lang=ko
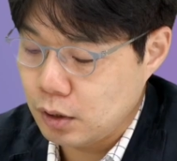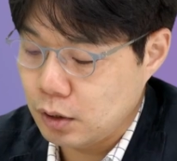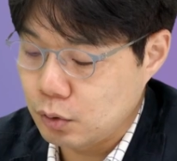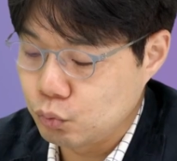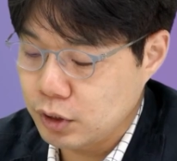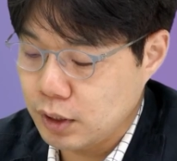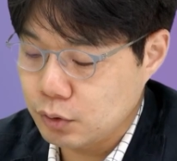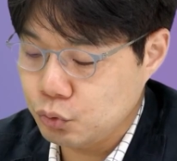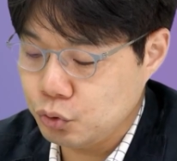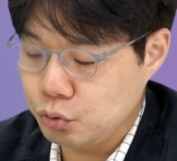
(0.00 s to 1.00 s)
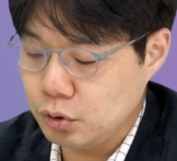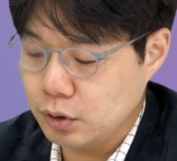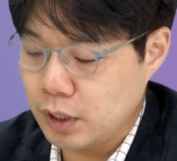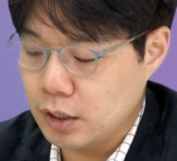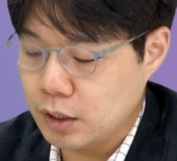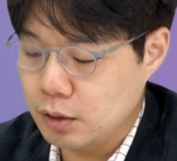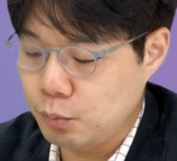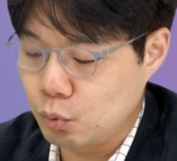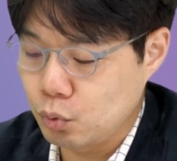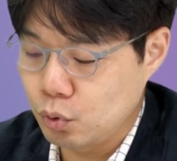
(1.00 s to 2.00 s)
어, 우리가 수출 데이터를
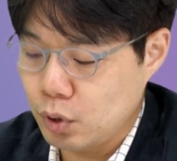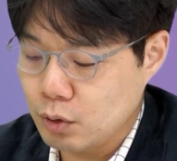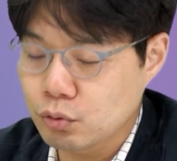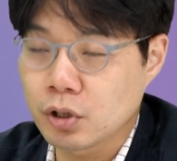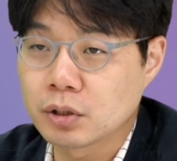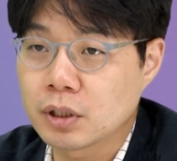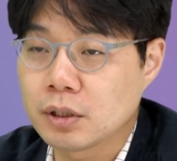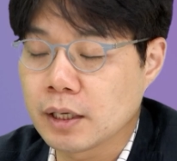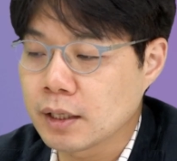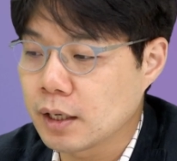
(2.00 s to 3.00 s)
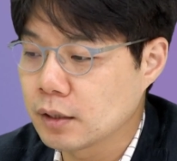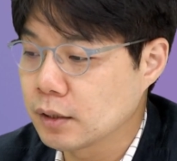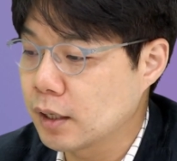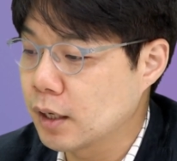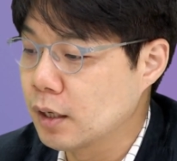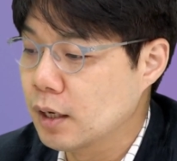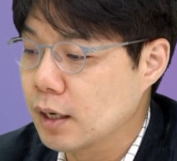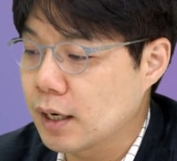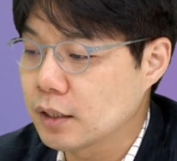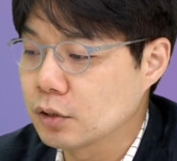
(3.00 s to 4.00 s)
보고 한국 경제를 예상하는 데
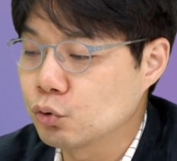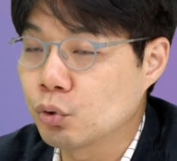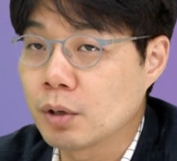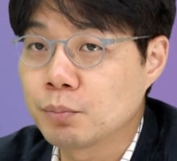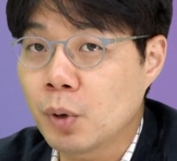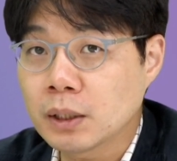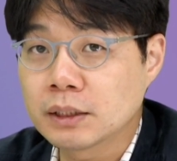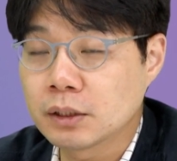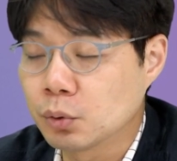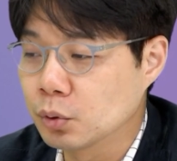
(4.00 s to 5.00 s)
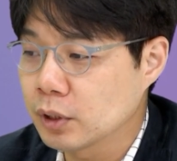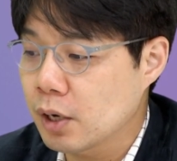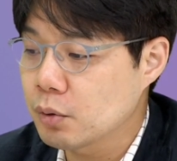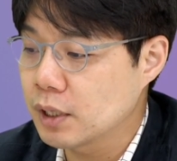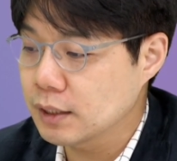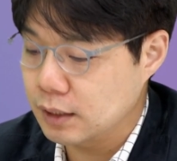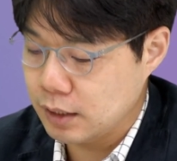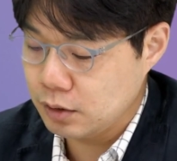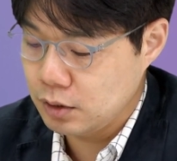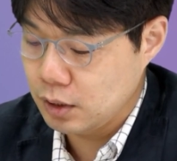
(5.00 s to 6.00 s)
가장 중요한 프락시로 사용을 하잖아요.